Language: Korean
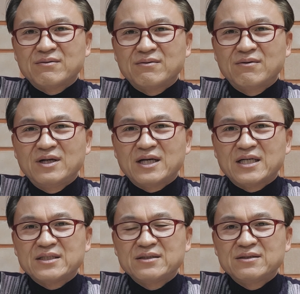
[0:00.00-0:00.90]

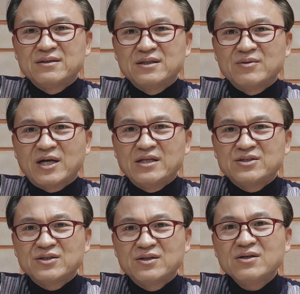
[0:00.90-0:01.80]
올라가서 이
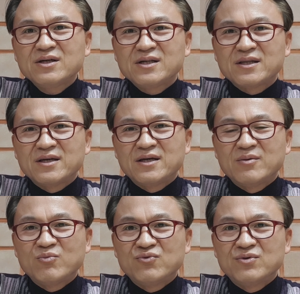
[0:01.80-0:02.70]
갈증을 느낄 때
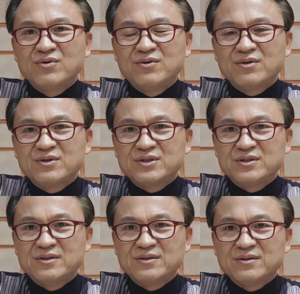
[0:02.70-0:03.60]
물을
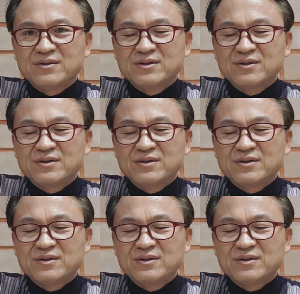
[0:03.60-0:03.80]
드시는